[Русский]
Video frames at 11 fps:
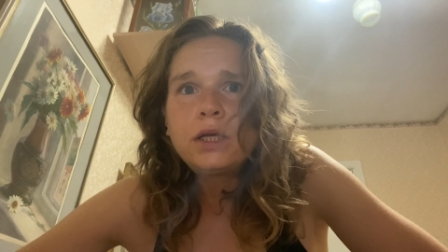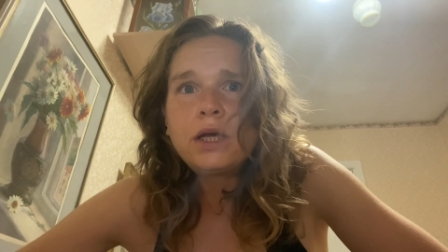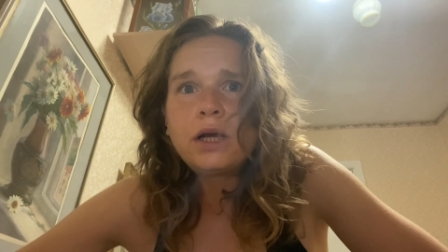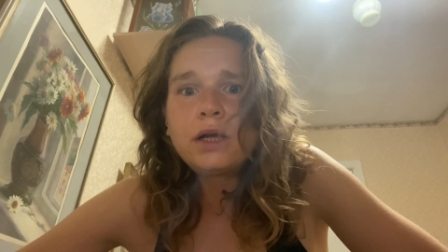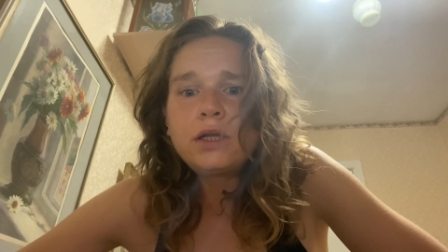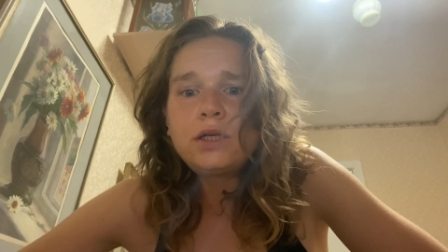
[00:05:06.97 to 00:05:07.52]
И
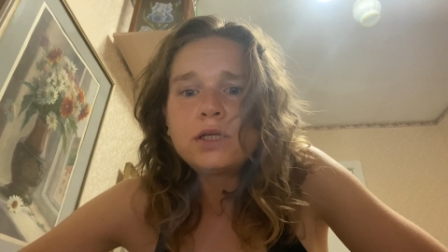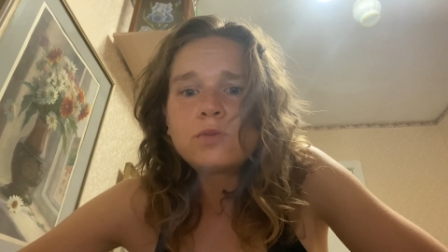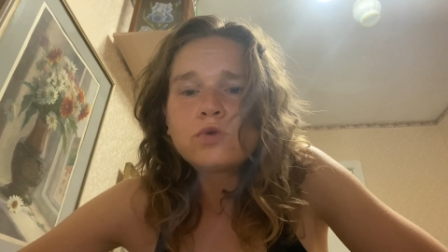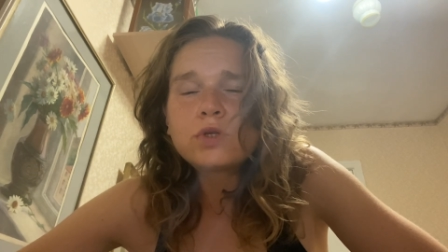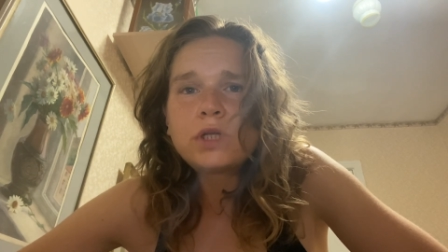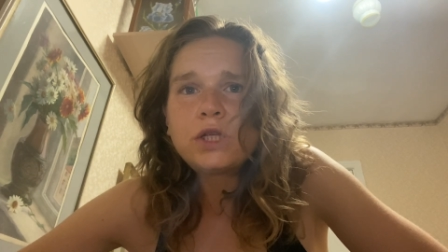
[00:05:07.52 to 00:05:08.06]

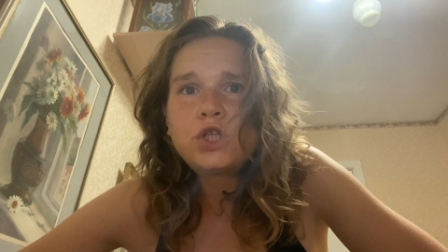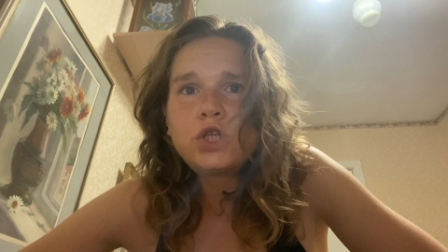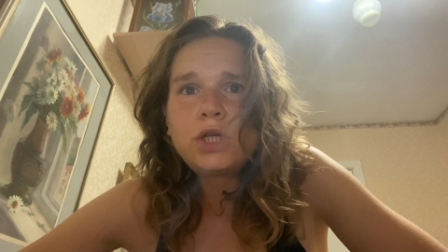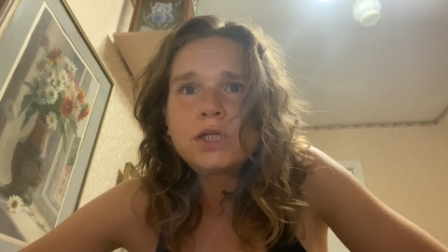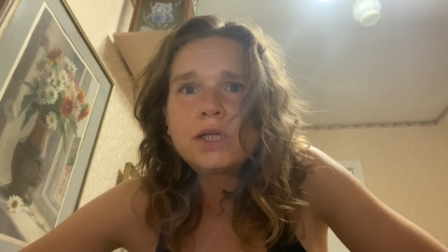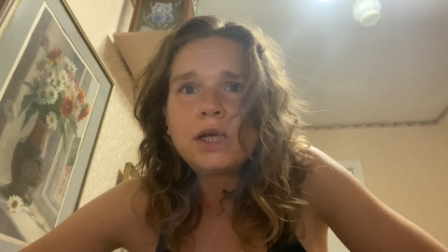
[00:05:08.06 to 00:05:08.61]
организму
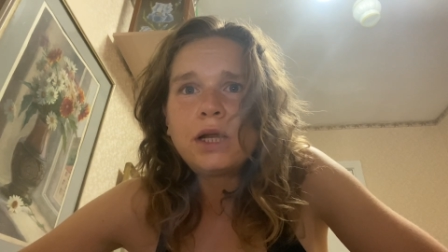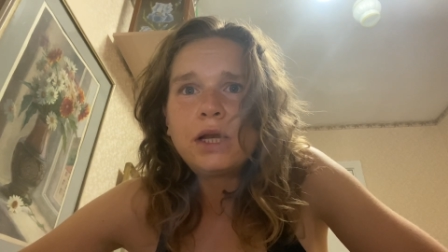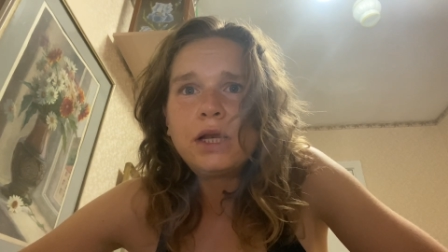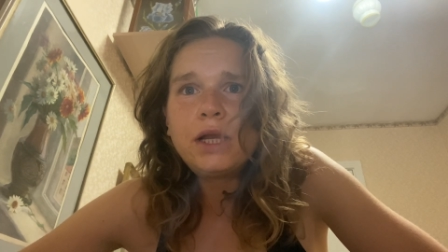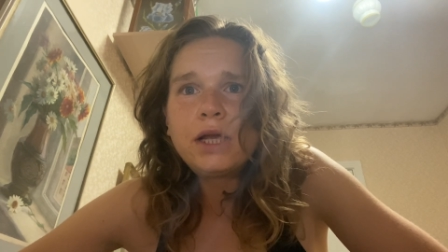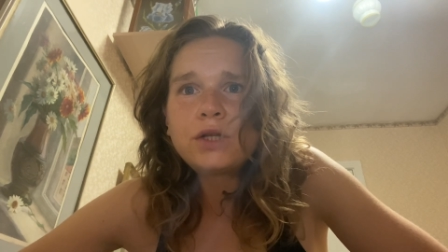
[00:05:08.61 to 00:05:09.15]
значительно
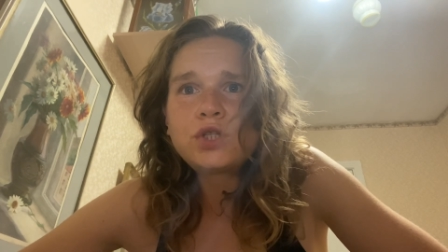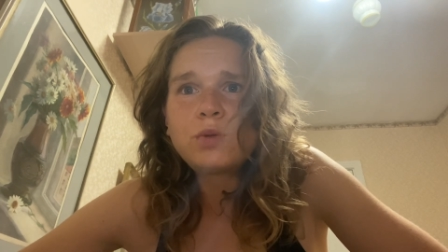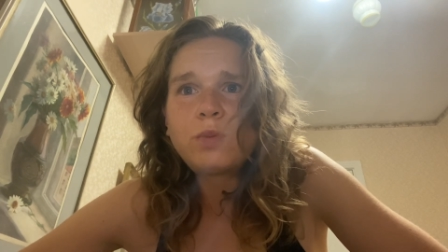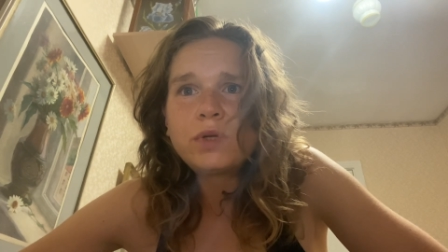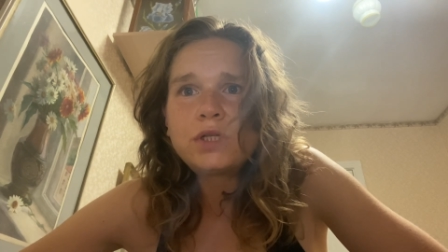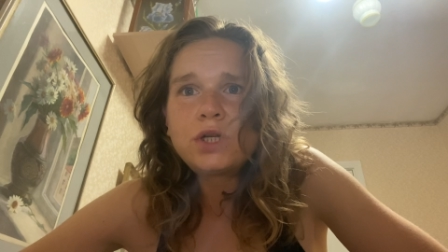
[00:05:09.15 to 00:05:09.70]
легче
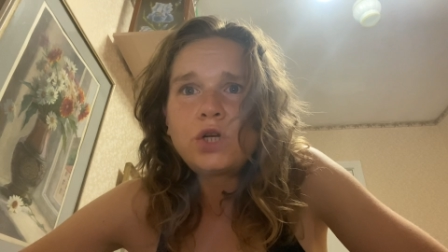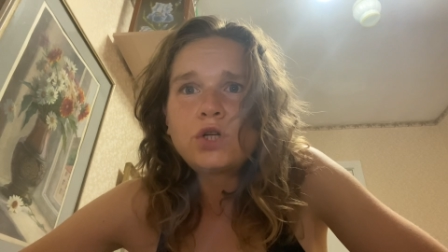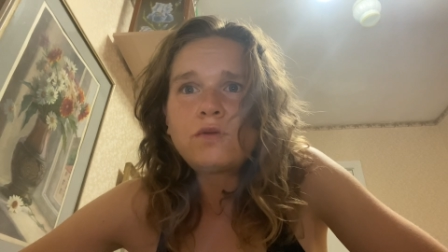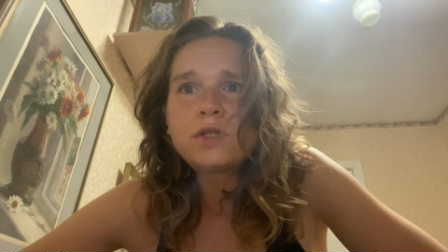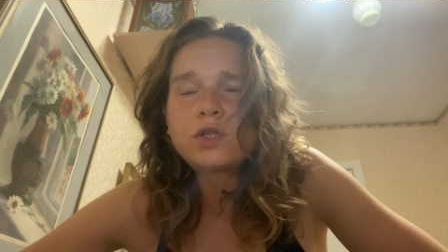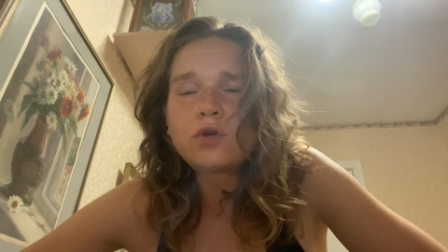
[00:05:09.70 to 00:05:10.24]

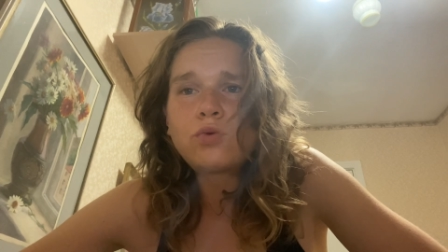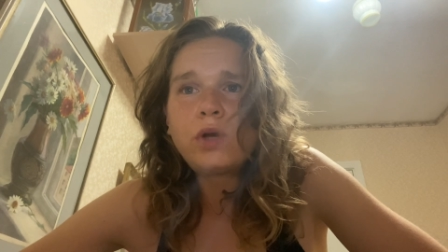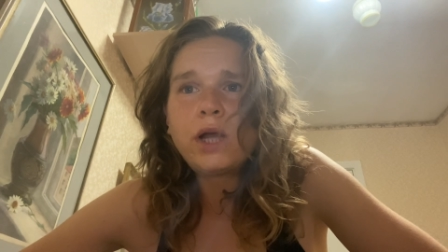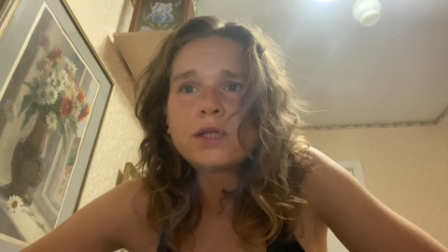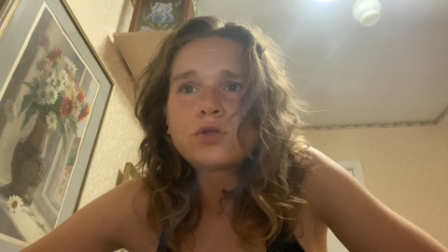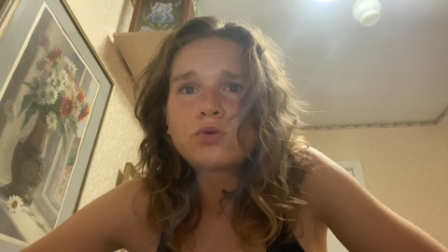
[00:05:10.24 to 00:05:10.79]
поддерживать
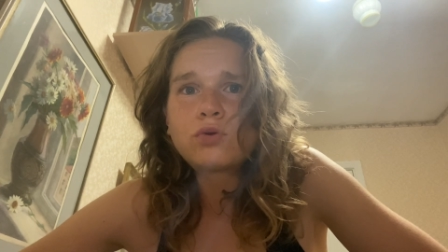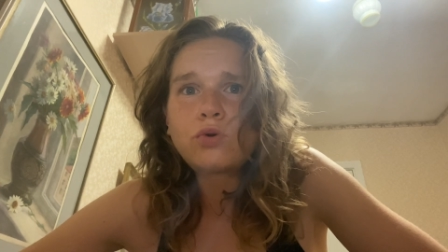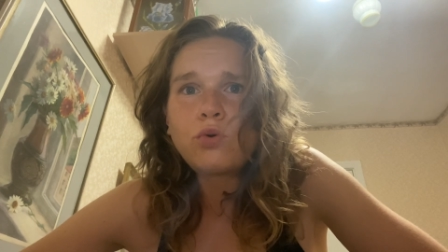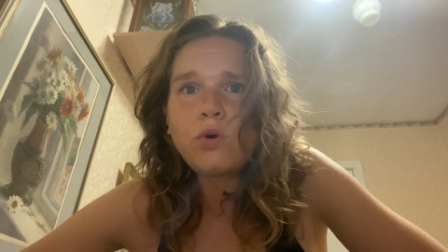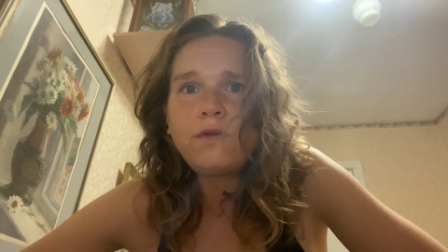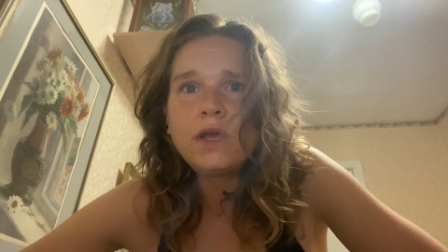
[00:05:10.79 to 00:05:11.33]
циркуляцию
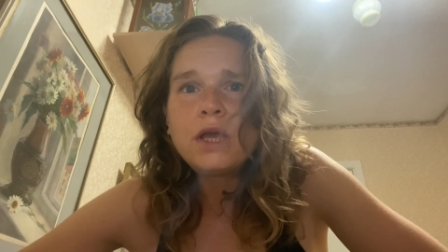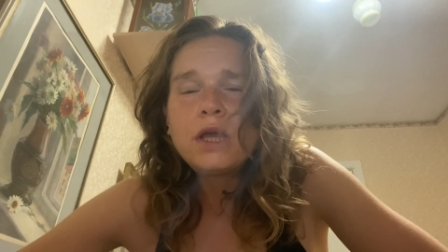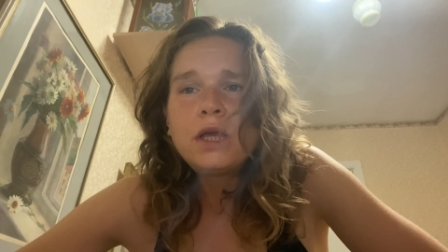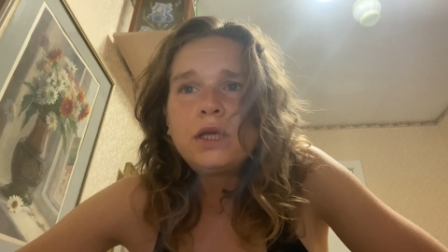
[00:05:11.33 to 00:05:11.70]
крови